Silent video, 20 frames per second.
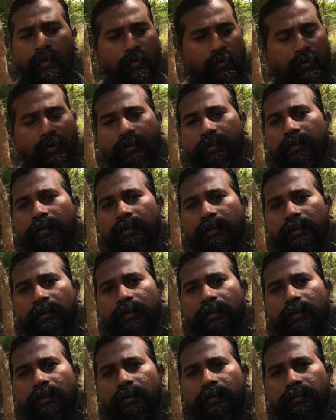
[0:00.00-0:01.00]
ஒரு
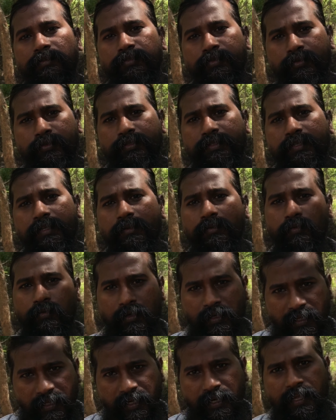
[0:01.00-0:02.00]
ஜூஸு
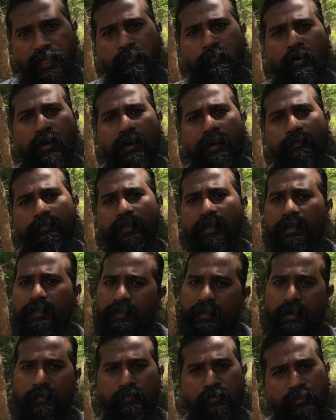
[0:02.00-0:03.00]
ஒரு இயற்கை பானம் தான்
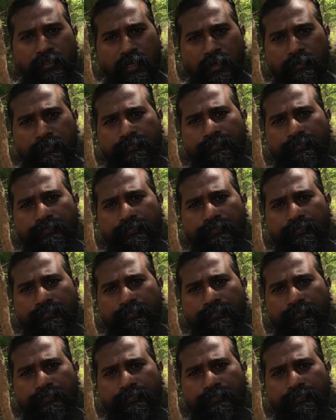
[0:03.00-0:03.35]
இந்த கம்பூஜா